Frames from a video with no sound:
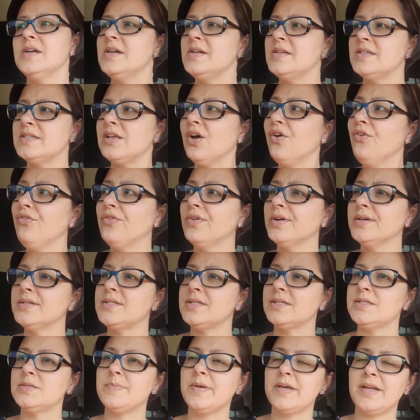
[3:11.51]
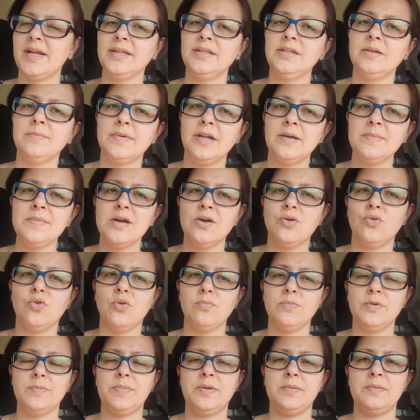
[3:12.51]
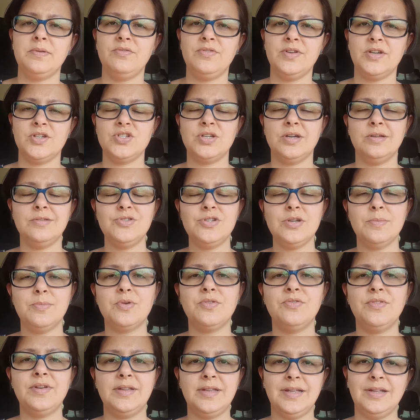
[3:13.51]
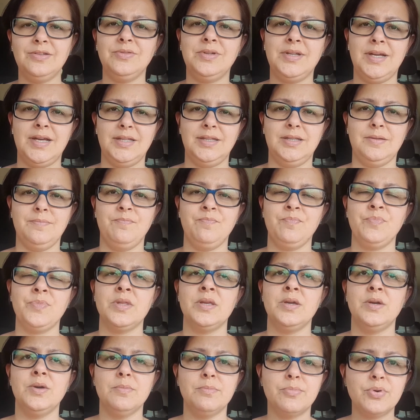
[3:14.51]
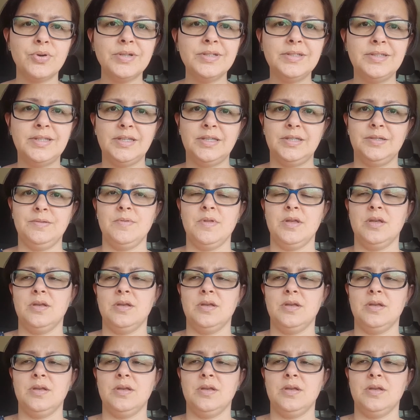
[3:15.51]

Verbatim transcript: Se eu fosse esperar terminar minha Kombi para mim viajar, eu não tinha aproveitado nada. Por quê?